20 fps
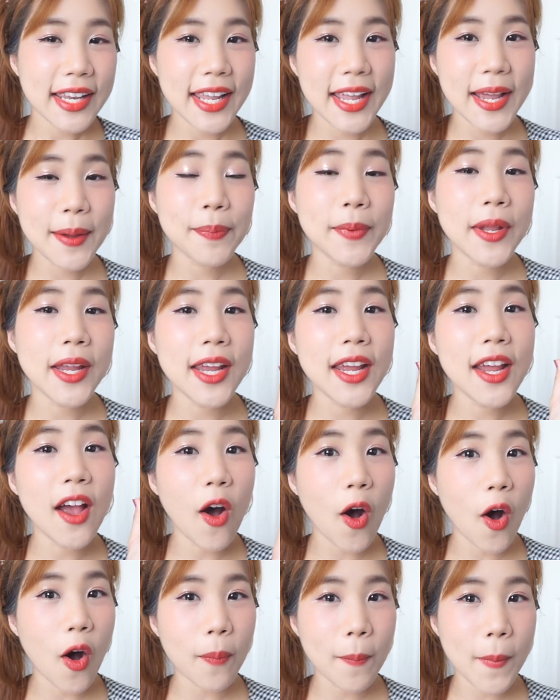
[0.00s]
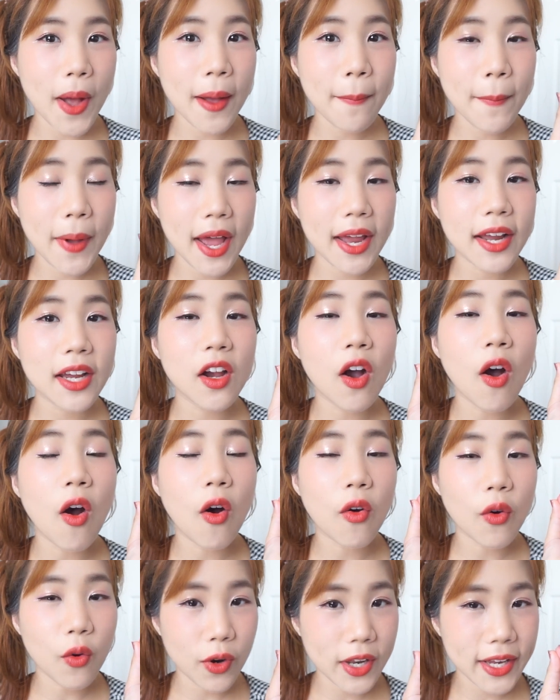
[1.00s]
ลิปที่ออกมาใหม่ขอ
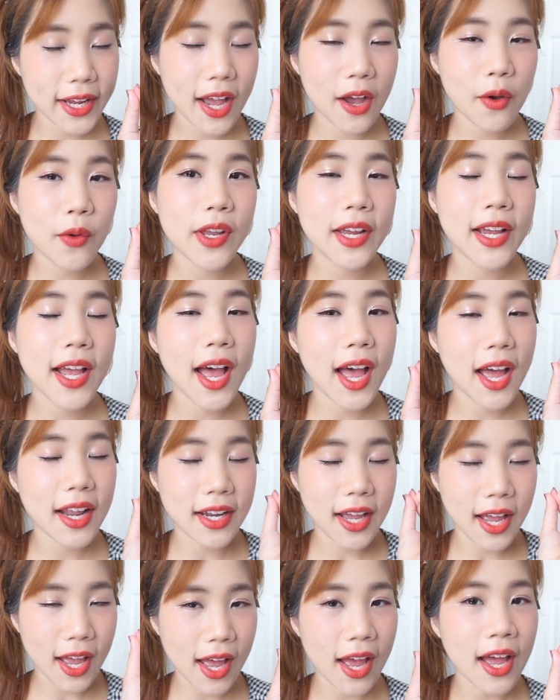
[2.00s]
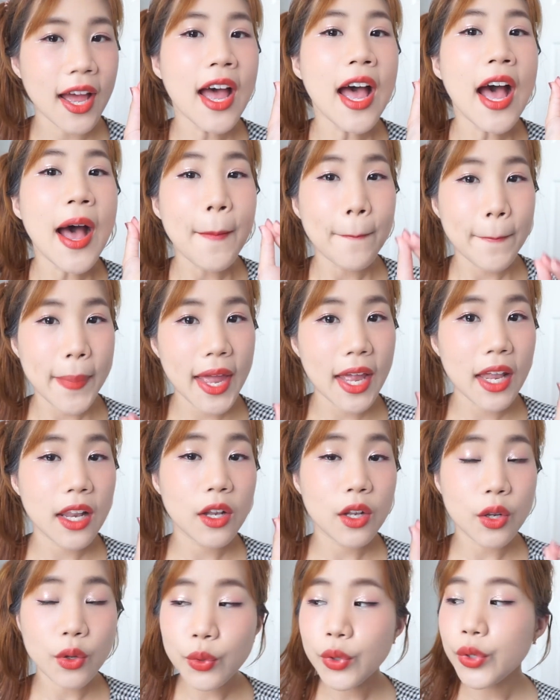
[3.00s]
งฮูลิก้าฮูลิก้านะคะ เป็น
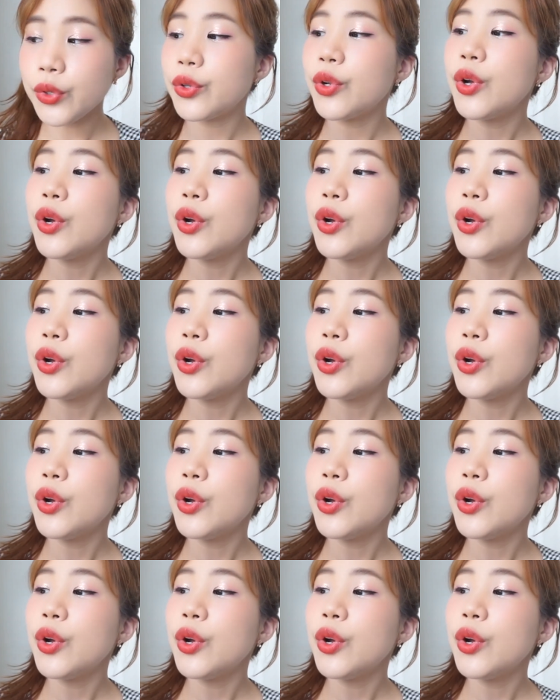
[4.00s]
รุ่น